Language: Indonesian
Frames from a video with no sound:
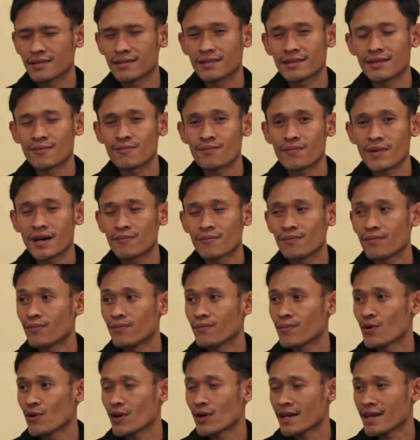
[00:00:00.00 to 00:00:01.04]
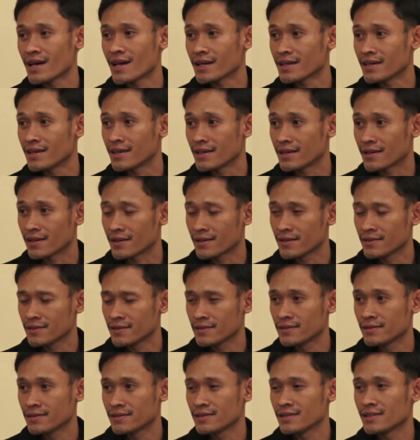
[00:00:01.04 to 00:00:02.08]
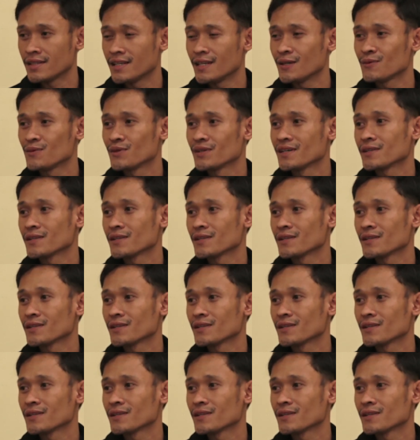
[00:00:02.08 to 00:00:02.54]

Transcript: tempat pengolahan akhir. Oke, okay. Iya,